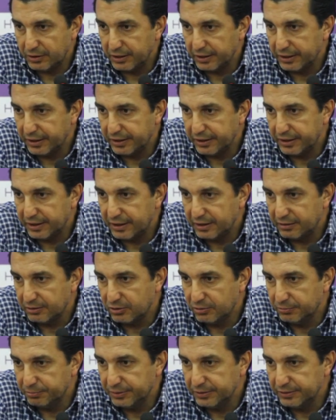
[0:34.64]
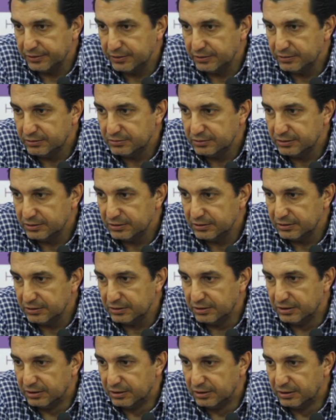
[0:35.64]
han dado la cara, han competido
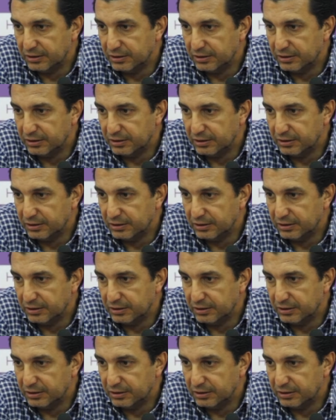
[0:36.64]
y,